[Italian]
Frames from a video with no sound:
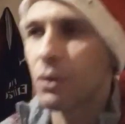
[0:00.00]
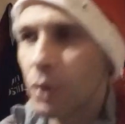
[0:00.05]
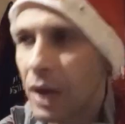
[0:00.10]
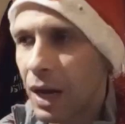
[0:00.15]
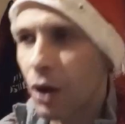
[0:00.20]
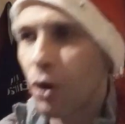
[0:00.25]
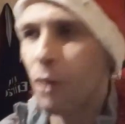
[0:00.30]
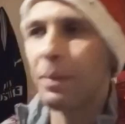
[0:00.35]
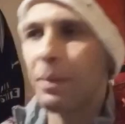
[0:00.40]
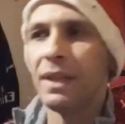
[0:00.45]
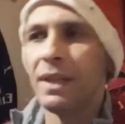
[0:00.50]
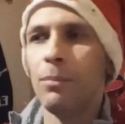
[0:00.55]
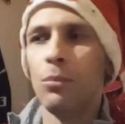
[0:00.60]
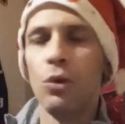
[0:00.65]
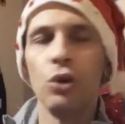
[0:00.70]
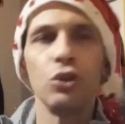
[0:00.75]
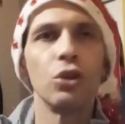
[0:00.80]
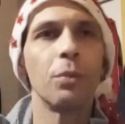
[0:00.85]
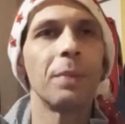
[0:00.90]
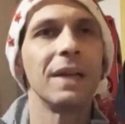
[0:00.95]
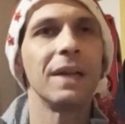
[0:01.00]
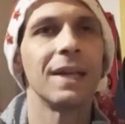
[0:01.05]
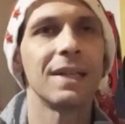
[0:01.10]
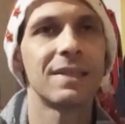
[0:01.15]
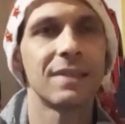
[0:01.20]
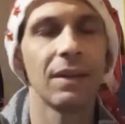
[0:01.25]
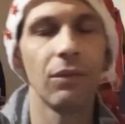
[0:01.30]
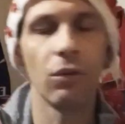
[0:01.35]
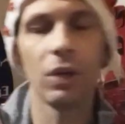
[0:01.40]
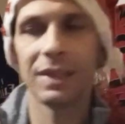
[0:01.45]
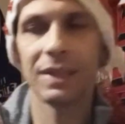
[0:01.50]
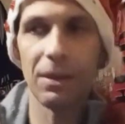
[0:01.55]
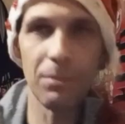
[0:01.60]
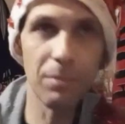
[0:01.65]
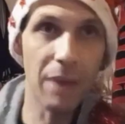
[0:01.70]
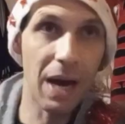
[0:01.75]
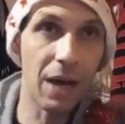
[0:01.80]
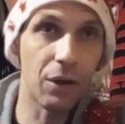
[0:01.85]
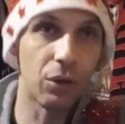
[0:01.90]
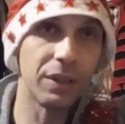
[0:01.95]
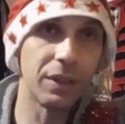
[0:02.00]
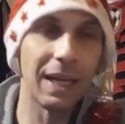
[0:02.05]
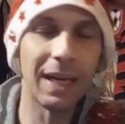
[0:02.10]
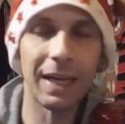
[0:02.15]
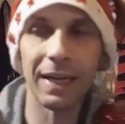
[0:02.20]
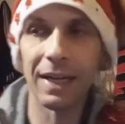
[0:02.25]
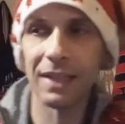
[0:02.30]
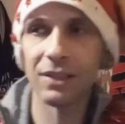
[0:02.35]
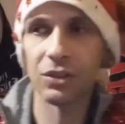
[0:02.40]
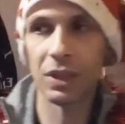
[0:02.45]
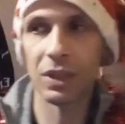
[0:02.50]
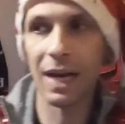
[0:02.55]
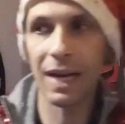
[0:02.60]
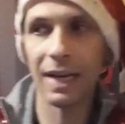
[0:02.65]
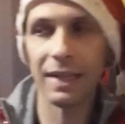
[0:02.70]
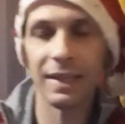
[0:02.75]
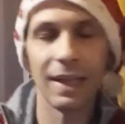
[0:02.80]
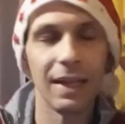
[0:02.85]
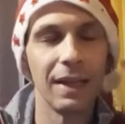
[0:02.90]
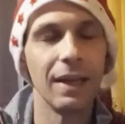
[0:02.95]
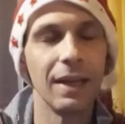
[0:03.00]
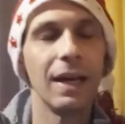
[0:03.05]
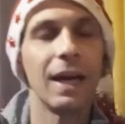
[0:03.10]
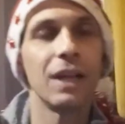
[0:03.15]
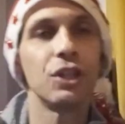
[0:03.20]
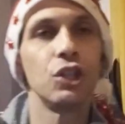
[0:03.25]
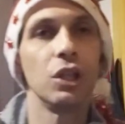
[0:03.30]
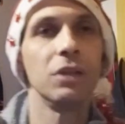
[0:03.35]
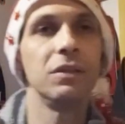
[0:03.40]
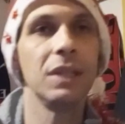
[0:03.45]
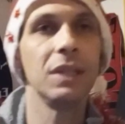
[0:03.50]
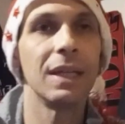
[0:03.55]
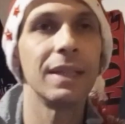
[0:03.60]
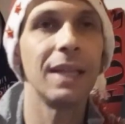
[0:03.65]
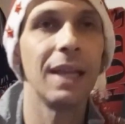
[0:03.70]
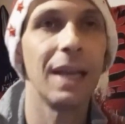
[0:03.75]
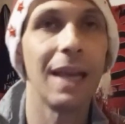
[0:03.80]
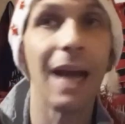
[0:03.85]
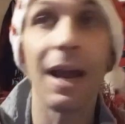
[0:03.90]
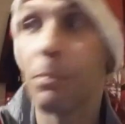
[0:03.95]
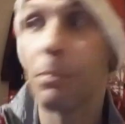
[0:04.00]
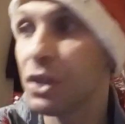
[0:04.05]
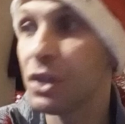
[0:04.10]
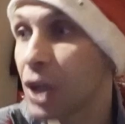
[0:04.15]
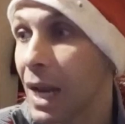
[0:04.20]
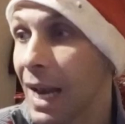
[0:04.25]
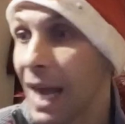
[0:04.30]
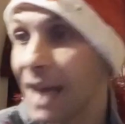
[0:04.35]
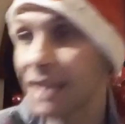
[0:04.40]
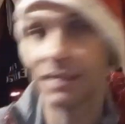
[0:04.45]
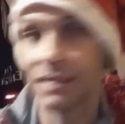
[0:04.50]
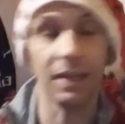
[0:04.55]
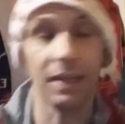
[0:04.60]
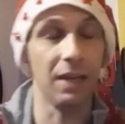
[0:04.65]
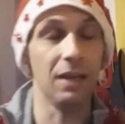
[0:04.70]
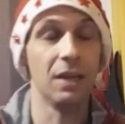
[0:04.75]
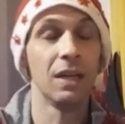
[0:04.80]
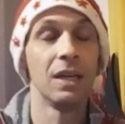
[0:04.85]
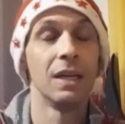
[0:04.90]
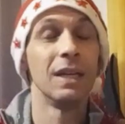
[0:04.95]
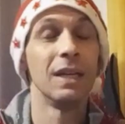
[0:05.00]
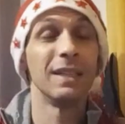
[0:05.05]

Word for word: la Coppa del Mondo per la terza volta in mano della nazionale de- argentina dell'Albiceleste,